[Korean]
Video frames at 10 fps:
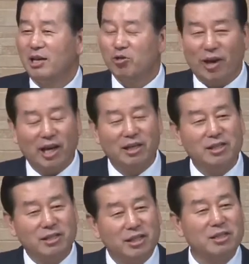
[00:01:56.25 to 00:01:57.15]
죄를
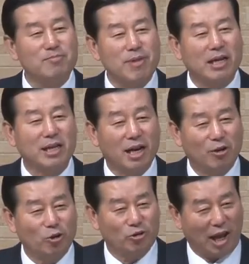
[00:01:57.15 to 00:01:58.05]
씻음받게
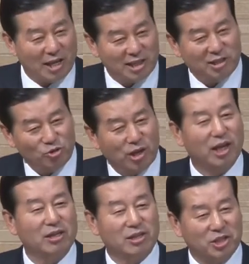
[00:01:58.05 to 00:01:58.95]
하고 대신
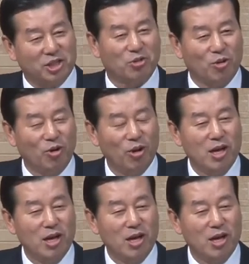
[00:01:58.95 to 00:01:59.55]
죄를 지시고